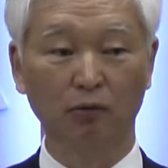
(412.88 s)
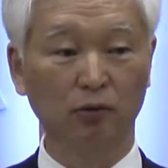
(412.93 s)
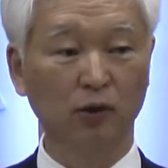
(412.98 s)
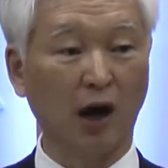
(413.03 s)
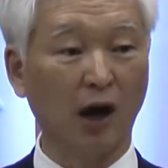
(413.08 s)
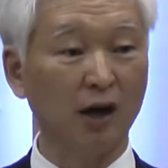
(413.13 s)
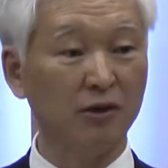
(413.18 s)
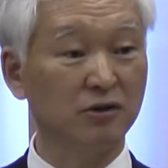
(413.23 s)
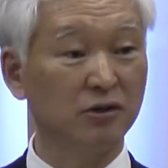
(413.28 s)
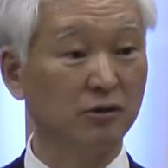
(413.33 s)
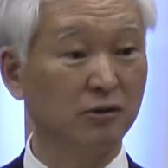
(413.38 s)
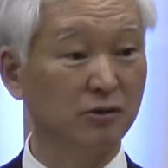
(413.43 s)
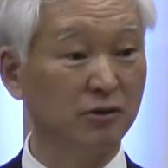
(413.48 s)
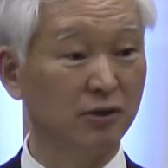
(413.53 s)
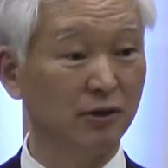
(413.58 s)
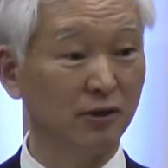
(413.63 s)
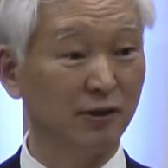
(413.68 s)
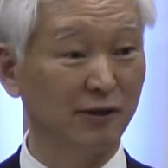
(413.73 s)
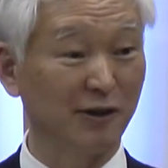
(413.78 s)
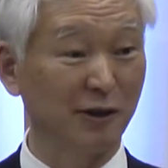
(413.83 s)

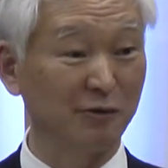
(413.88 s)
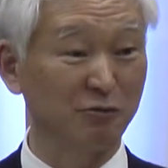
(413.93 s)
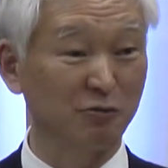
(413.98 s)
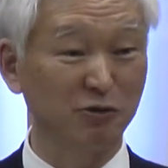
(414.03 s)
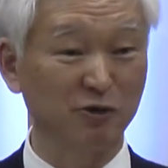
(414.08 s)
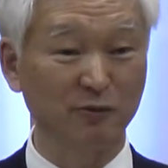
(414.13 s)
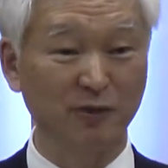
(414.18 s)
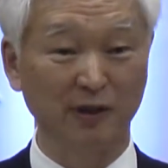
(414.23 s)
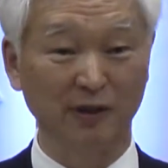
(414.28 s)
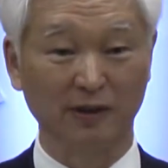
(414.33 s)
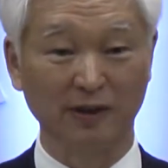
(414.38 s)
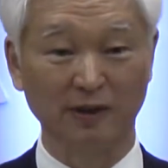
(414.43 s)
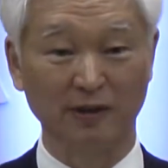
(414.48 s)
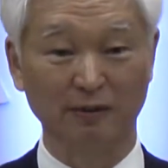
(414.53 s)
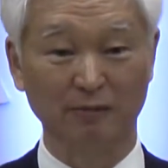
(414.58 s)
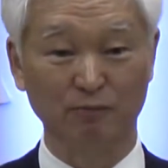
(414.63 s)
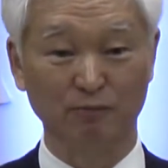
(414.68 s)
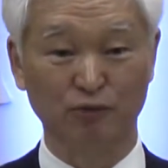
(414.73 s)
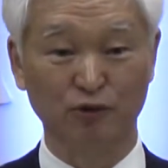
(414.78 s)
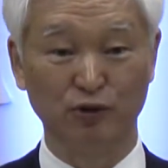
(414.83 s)
따지듯이
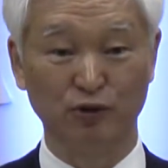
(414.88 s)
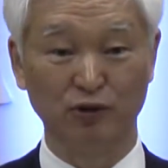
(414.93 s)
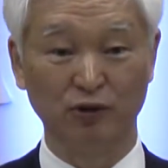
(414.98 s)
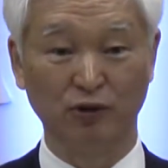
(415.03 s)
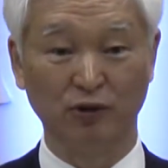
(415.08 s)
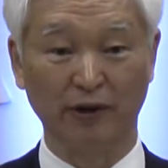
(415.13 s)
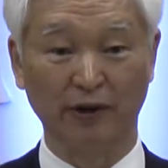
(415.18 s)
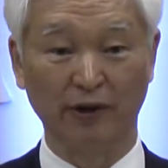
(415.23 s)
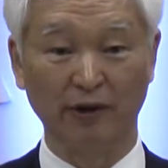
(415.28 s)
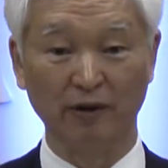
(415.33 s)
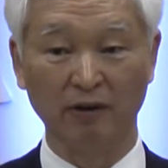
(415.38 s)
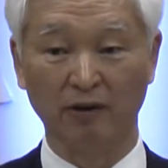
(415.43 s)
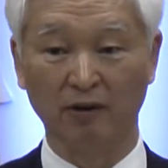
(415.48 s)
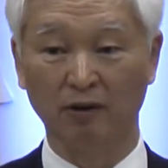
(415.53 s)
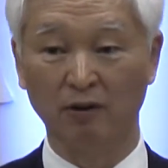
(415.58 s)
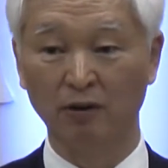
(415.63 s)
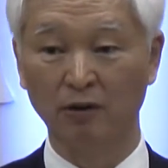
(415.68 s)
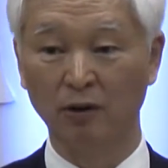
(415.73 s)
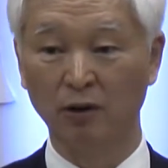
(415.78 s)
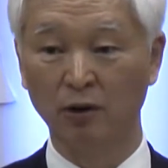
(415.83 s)
예수님한테 묻는
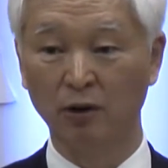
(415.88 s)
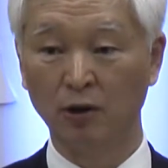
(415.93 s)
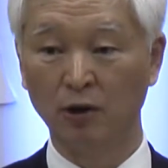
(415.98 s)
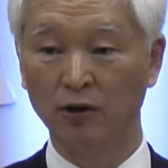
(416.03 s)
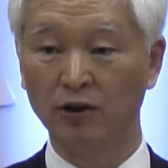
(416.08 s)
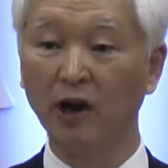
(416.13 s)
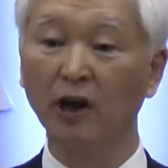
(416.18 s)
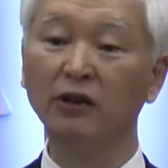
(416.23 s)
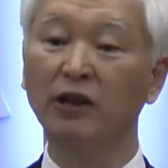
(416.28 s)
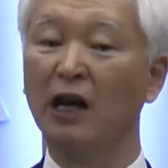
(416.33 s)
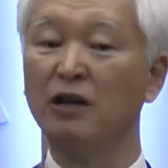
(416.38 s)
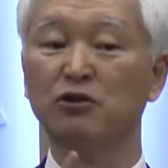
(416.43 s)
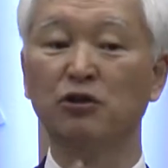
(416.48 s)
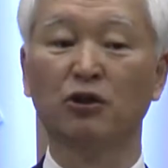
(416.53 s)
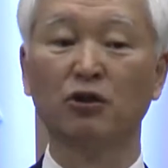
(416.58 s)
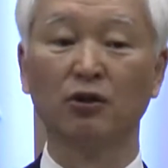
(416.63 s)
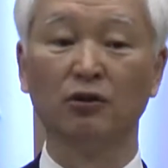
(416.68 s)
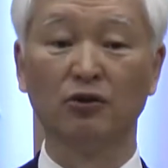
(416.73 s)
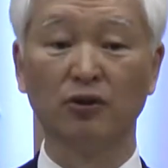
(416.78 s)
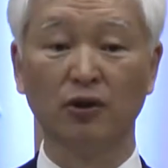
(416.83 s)
거예요. 내가 다
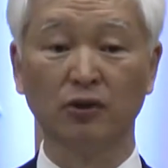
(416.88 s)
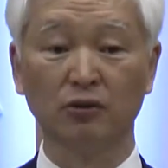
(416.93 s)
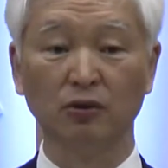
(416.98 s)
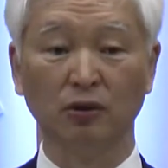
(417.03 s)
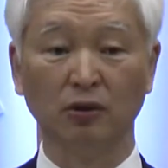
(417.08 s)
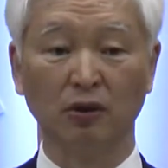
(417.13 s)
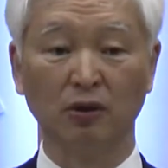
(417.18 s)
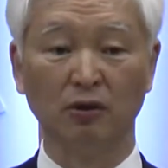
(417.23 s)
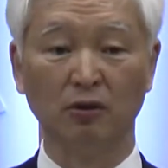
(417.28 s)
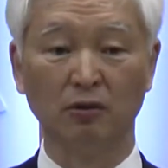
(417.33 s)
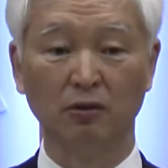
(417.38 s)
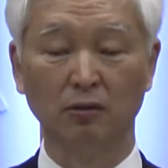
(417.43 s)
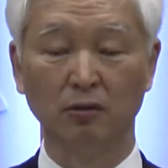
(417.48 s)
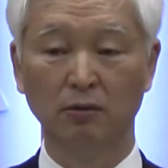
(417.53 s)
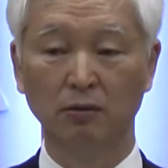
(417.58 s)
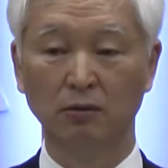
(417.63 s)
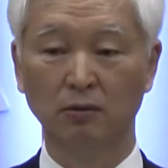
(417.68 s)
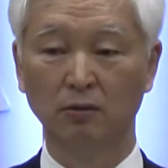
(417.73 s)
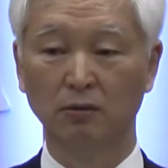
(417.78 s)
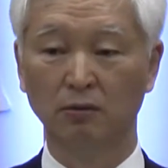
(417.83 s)
지켰어요, 그거?
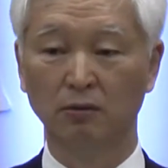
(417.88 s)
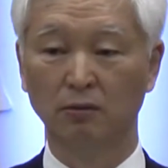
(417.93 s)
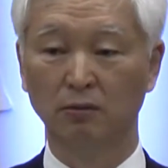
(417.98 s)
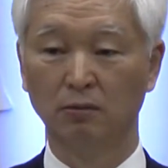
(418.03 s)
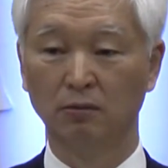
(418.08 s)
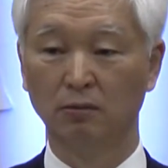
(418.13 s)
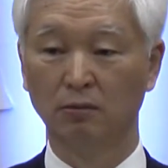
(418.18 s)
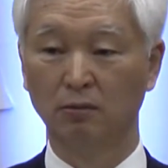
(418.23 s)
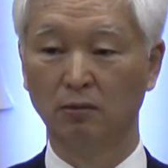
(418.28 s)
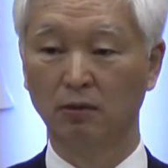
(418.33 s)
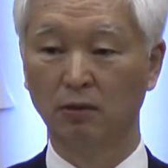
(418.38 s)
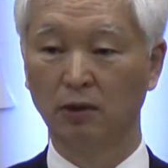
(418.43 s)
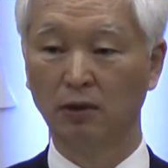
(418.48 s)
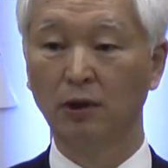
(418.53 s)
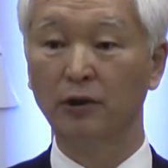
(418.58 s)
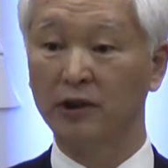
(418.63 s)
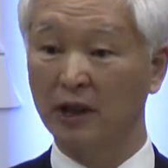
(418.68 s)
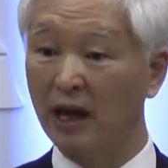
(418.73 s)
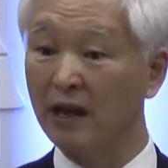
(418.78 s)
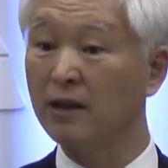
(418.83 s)

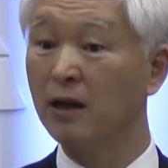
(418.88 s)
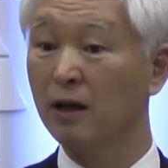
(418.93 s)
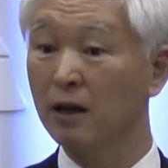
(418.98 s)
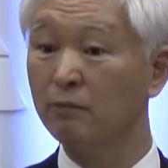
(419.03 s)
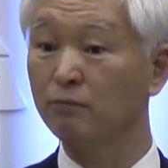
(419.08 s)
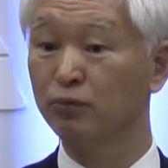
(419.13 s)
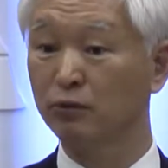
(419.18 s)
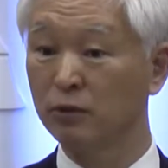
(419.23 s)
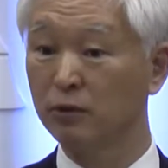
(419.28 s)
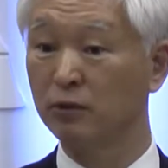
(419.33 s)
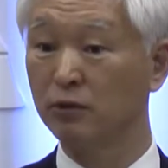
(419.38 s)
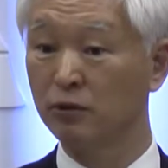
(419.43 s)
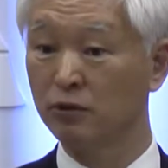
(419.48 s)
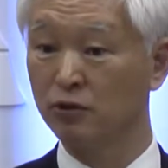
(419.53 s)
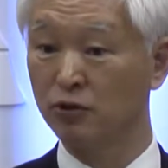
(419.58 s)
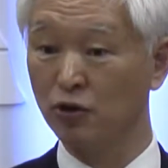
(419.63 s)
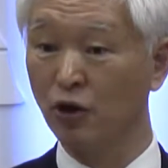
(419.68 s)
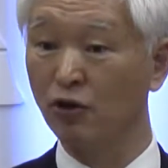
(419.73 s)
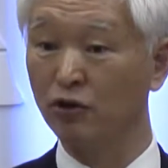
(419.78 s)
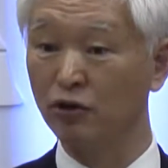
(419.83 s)
어, 대단한
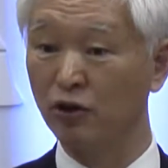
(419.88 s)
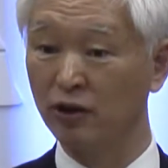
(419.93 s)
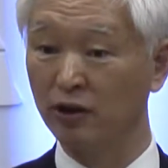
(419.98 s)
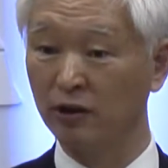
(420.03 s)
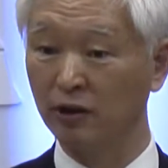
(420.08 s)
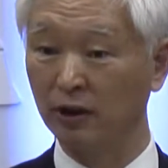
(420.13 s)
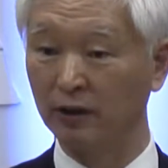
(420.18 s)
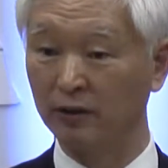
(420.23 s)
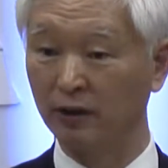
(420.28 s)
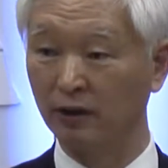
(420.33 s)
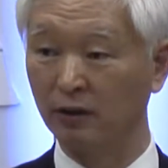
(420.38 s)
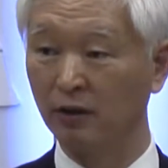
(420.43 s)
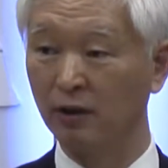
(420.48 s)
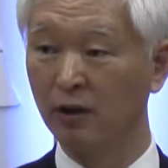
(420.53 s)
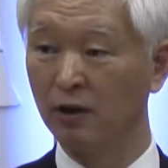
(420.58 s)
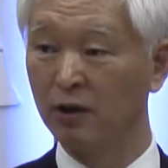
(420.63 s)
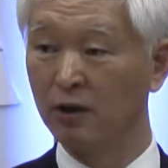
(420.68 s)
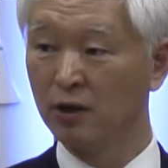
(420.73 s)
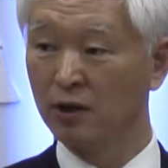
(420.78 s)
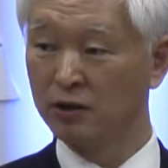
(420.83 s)
청년인 것 같아요.
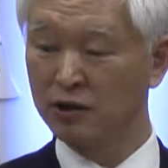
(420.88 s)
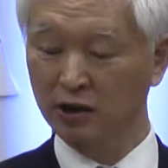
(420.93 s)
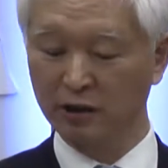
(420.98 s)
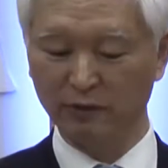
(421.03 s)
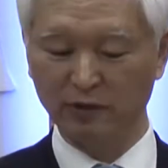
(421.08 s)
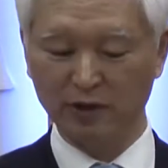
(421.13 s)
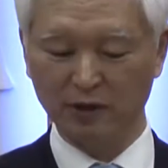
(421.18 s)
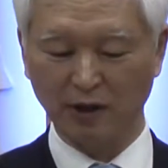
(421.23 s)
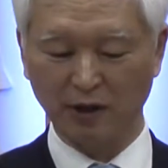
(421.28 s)
지금 이